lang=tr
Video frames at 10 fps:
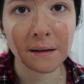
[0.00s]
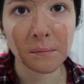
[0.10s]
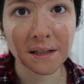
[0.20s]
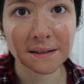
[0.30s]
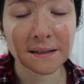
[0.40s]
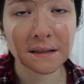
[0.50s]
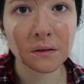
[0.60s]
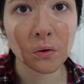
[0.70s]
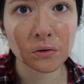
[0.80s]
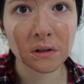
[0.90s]
kin
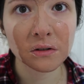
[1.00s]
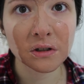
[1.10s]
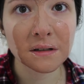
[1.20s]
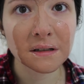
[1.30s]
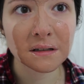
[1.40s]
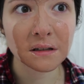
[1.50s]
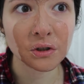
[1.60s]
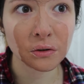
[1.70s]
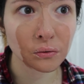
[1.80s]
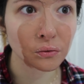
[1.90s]
maskesini yoksa cildinizi
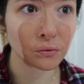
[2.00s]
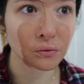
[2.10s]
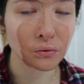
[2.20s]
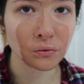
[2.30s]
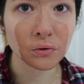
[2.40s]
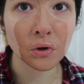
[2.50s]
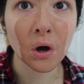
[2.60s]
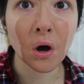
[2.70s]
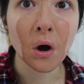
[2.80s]
aşırı kurutursunuz.